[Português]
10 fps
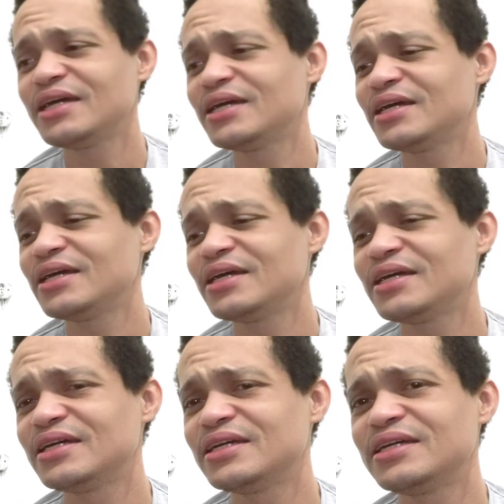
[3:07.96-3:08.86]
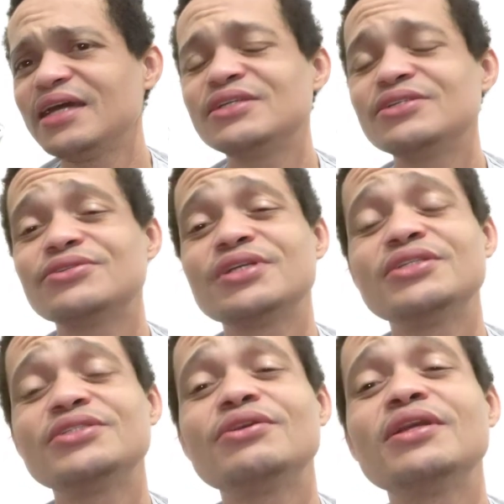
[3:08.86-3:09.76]
É... é isso,
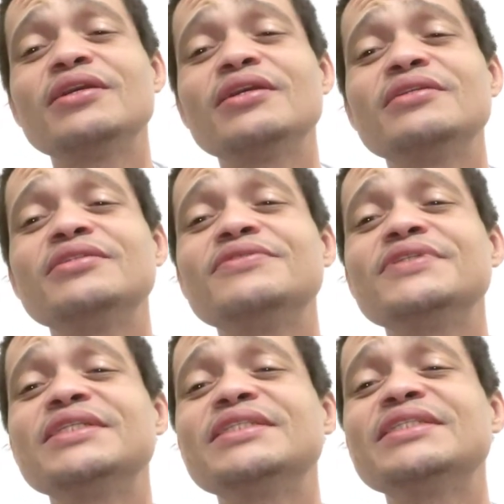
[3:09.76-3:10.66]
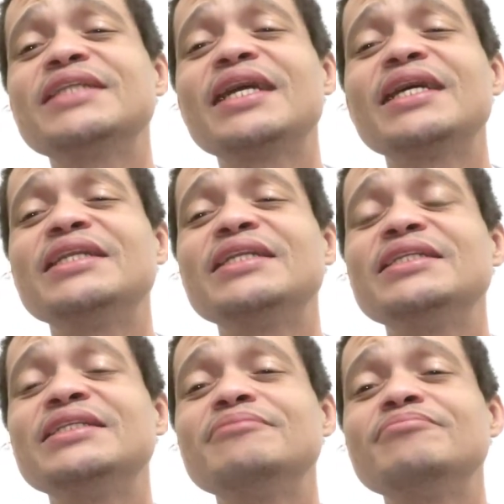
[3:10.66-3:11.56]
gente. Olha, se vocês quiserem
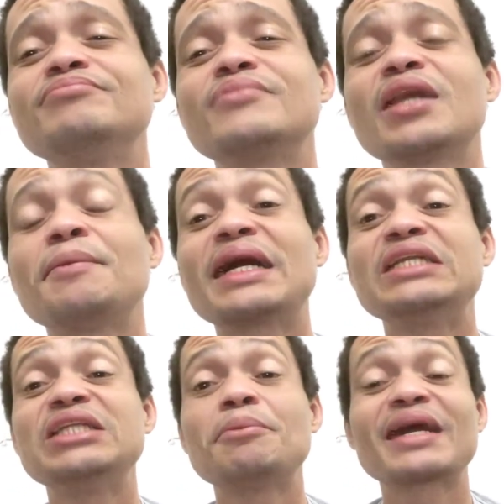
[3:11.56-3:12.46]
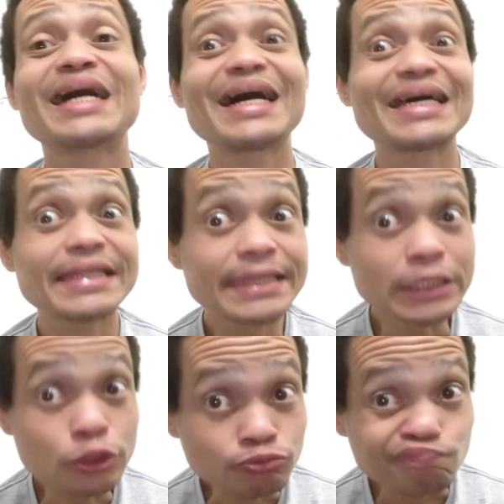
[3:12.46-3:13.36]
aí a maquininha para
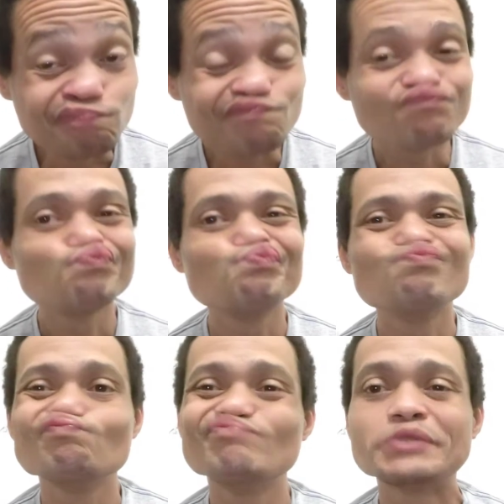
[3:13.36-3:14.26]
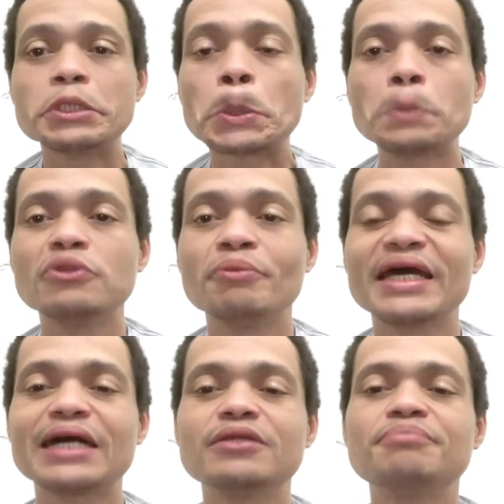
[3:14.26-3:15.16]
cartão no
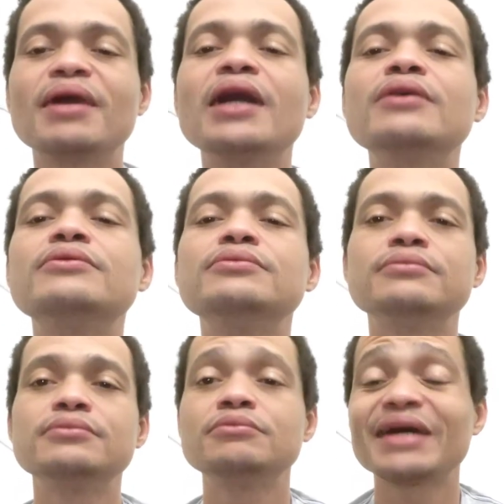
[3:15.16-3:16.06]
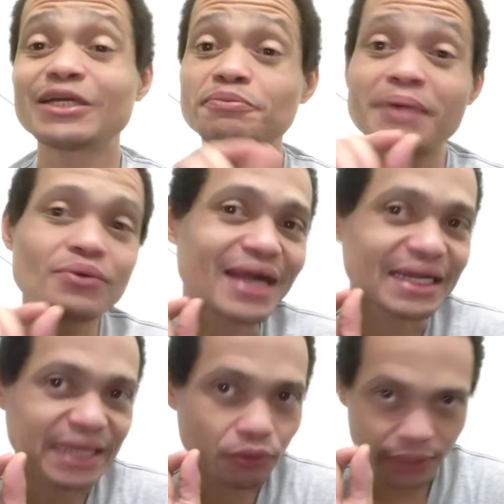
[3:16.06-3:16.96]
Mercado Pago, o Mercado Pago
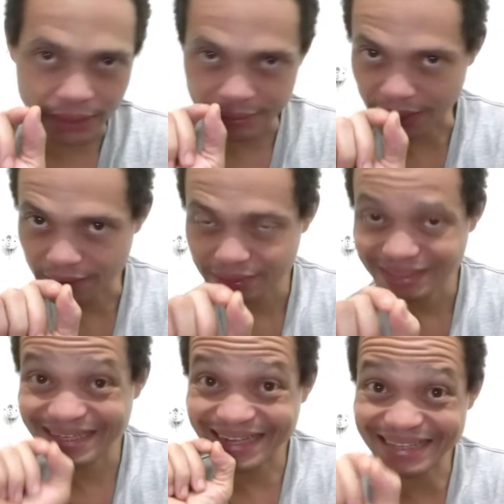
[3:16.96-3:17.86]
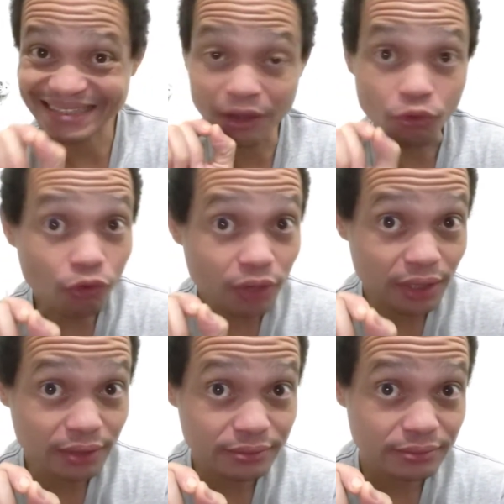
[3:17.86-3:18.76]
cai na hora, tá? Cai na
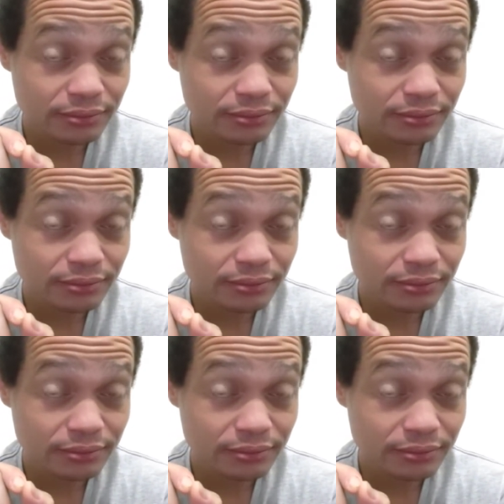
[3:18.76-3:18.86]
hora.